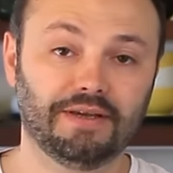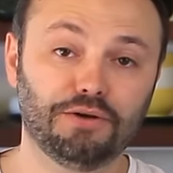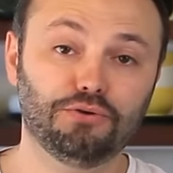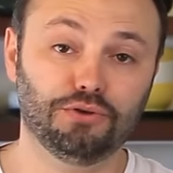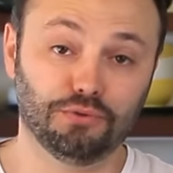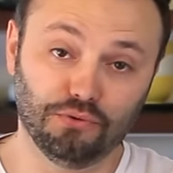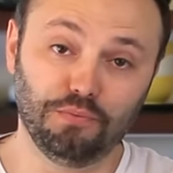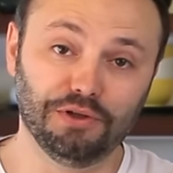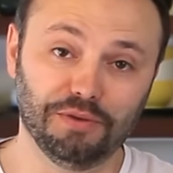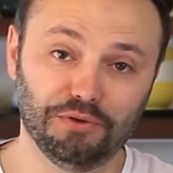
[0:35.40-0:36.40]
Короче,
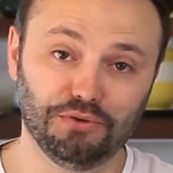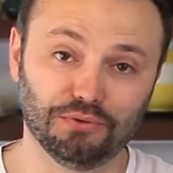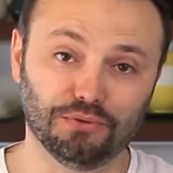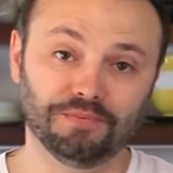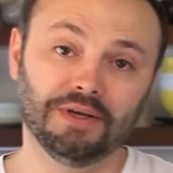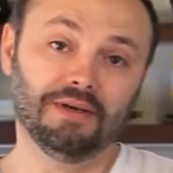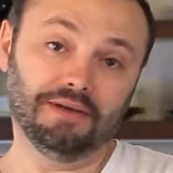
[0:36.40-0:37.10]
купил я печенку.